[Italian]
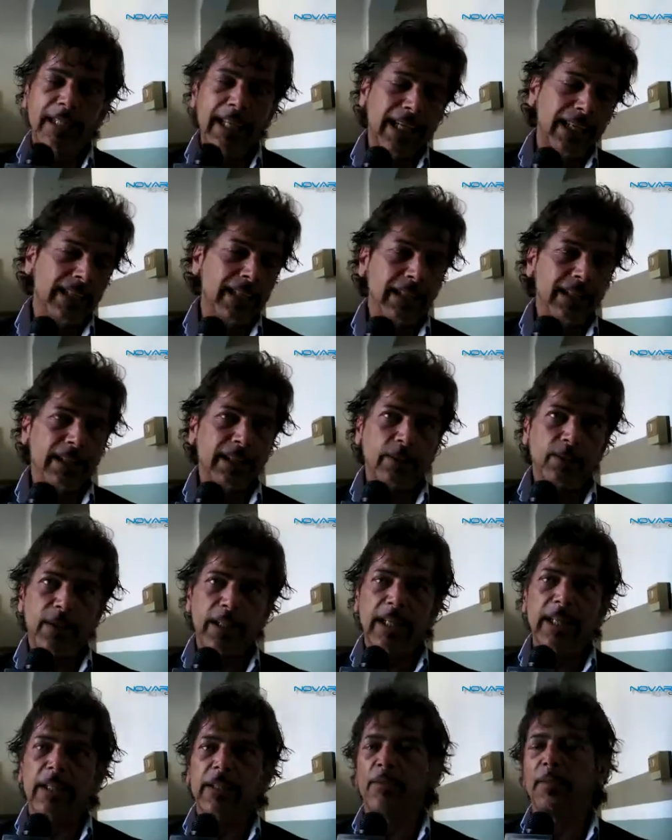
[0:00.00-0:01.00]
Tagli, diciamo
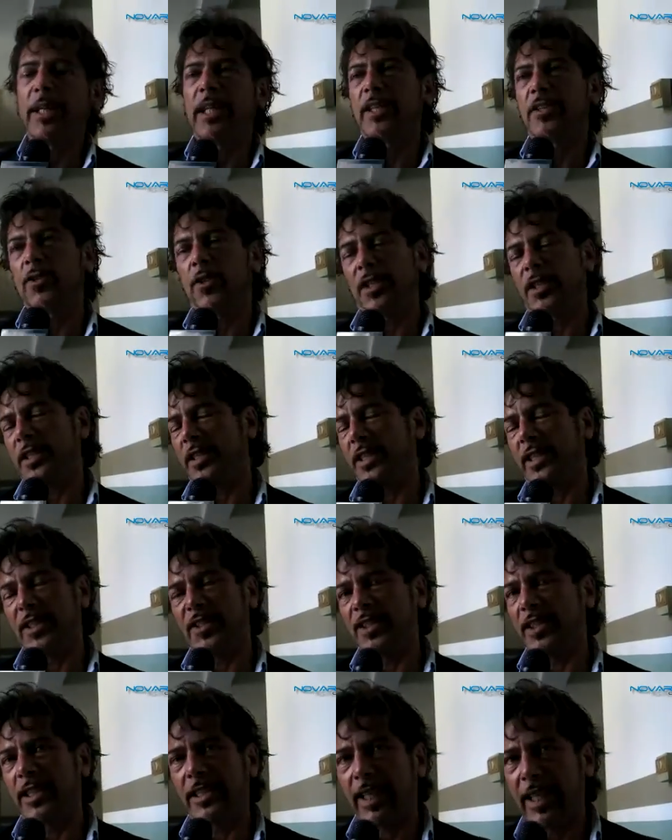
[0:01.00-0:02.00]
che la, ormai la storia si
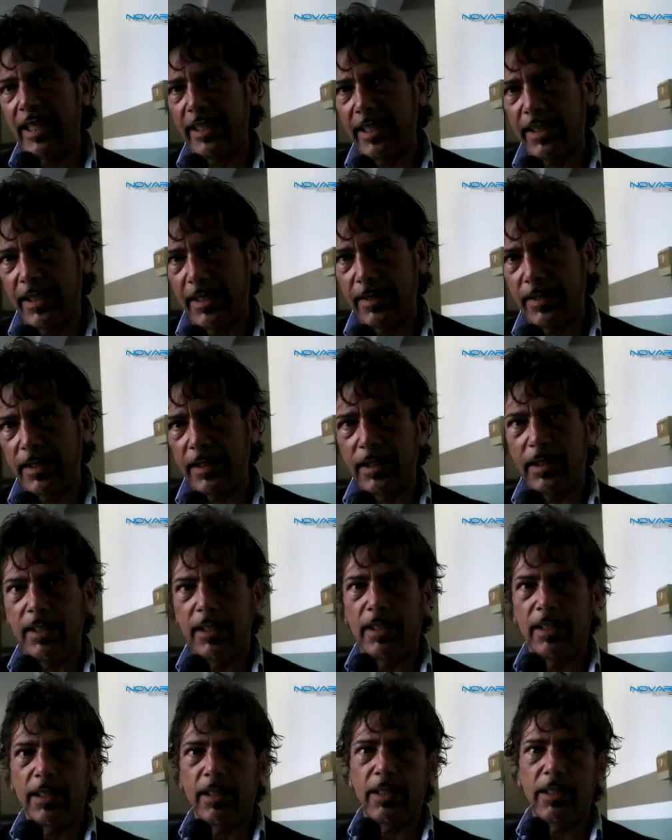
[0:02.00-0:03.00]
trascina da anni,
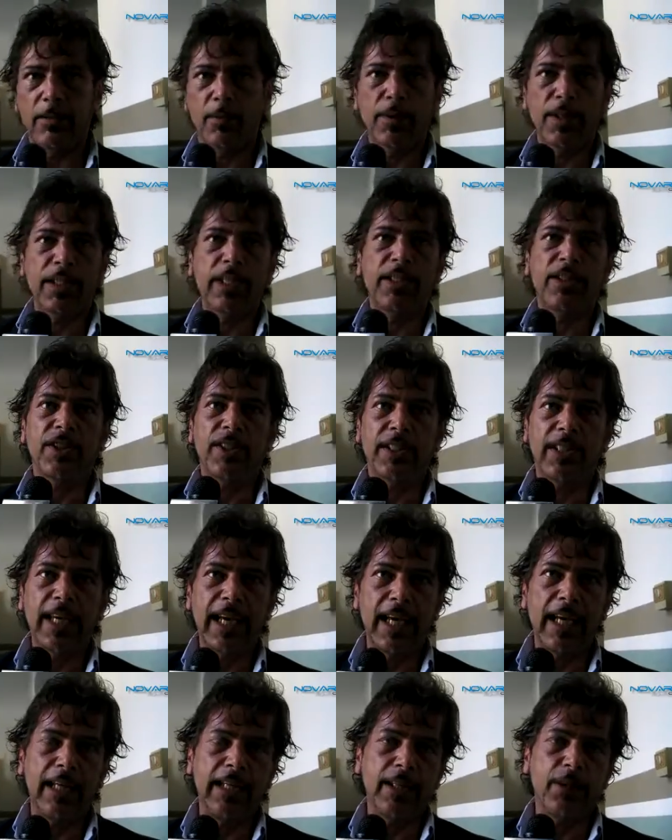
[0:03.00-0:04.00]
in questa
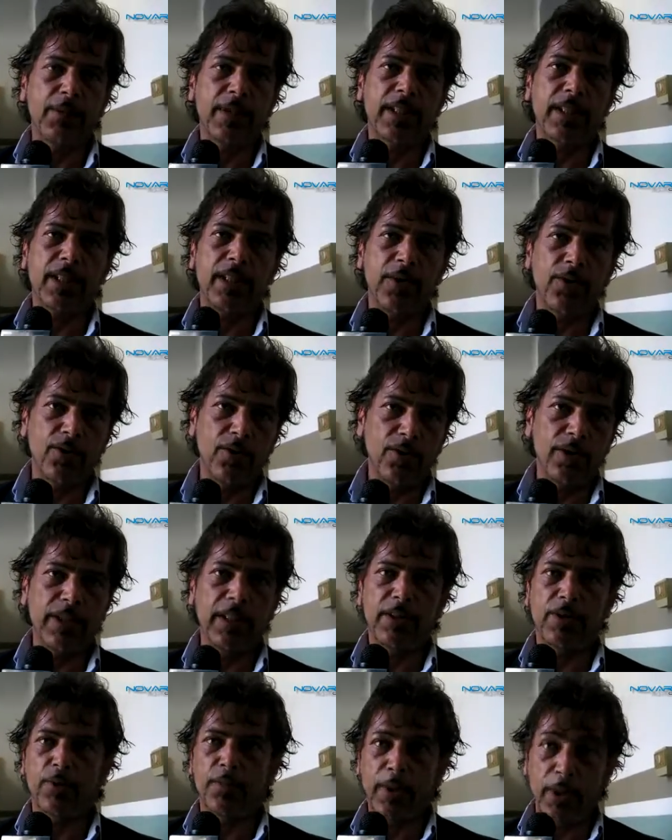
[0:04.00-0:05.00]
città, in questa
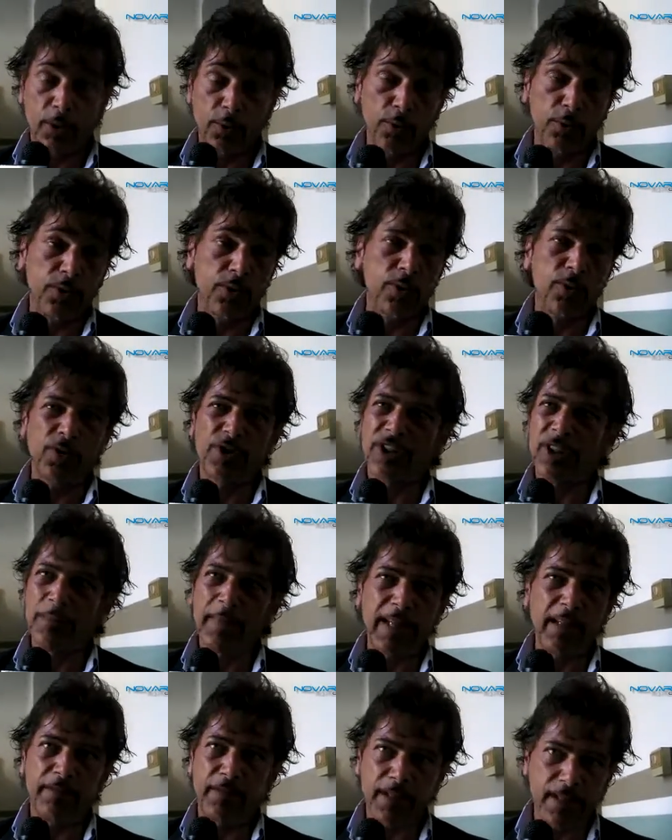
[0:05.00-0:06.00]
regione soprattutto non si è
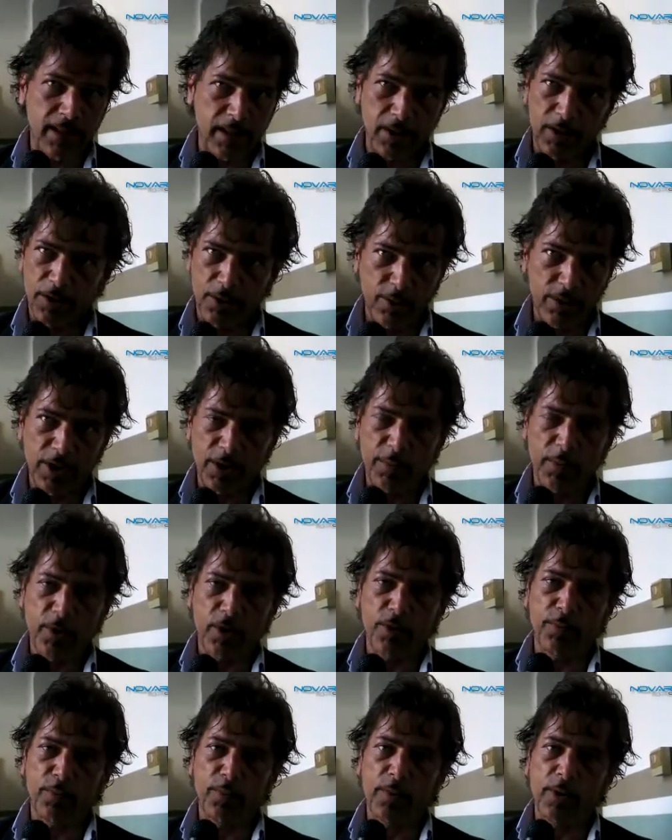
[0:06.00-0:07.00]
mai investito sul
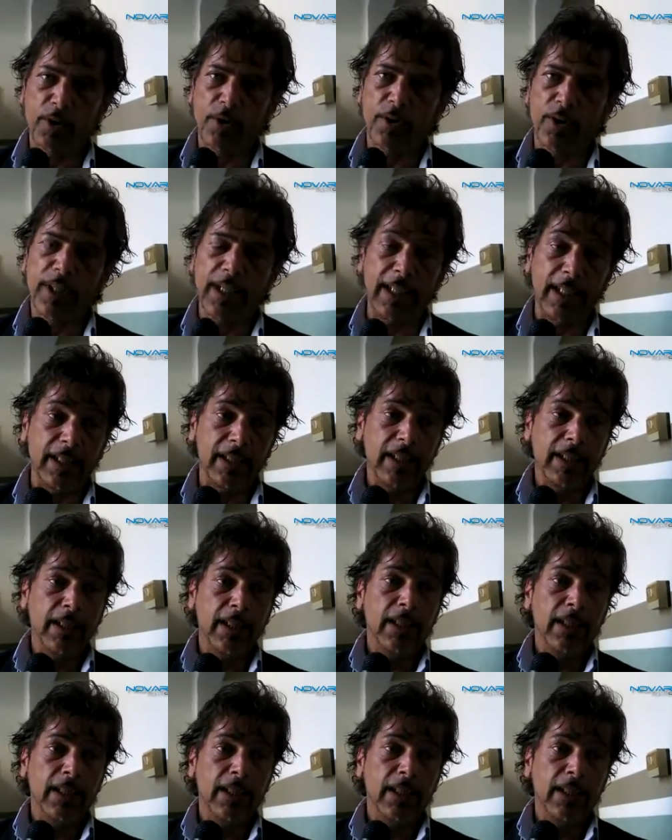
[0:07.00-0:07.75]
trasporto pubblico locale,